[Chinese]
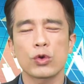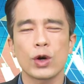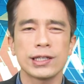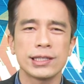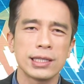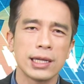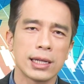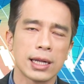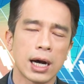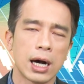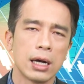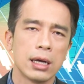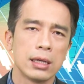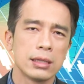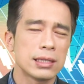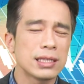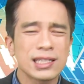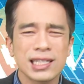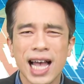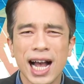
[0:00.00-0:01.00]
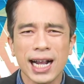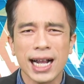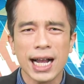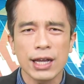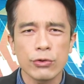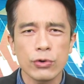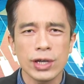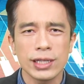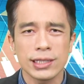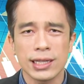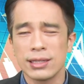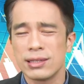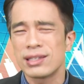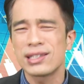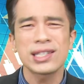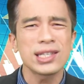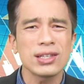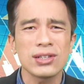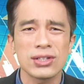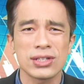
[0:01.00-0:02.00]
短线啊是上看月线，
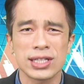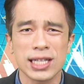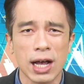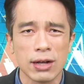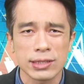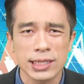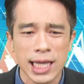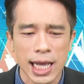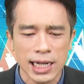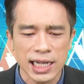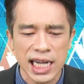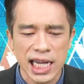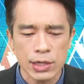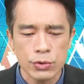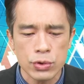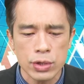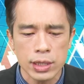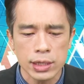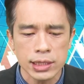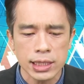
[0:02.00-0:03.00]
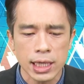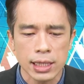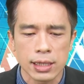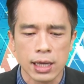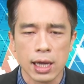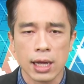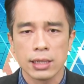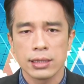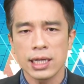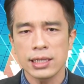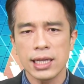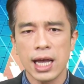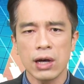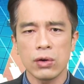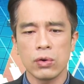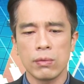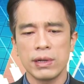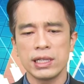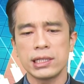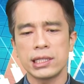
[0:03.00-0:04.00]
至少上看月线。那当
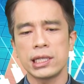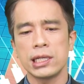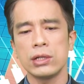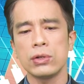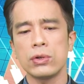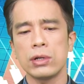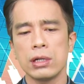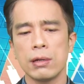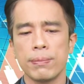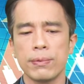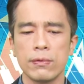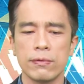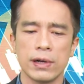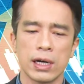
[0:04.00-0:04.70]
然，我们期货的部分，